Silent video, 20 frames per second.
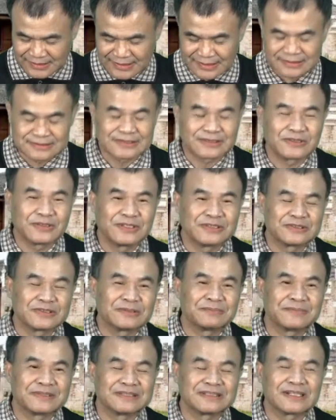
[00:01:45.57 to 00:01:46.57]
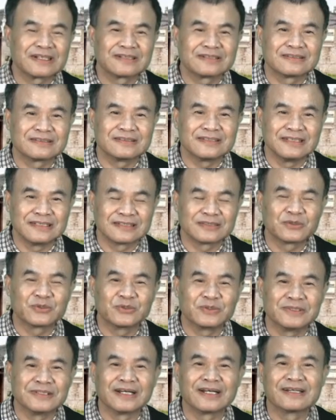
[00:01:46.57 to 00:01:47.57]
啊，这个乐官名叫伶
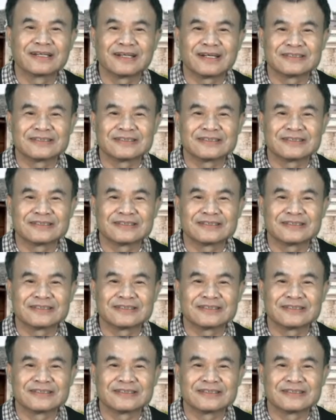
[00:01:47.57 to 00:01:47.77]
伦呐，